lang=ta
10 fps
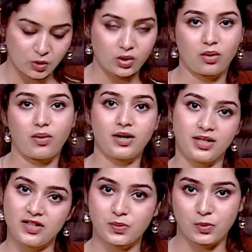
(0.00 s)
ஒரு ஒன்
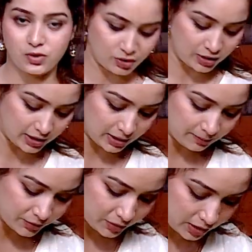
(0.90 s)
டீஸ்பூன் சொல்லிக்கலாம்
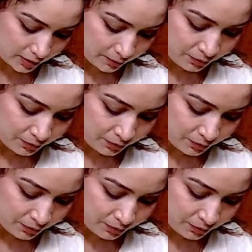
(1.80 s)
ஓகே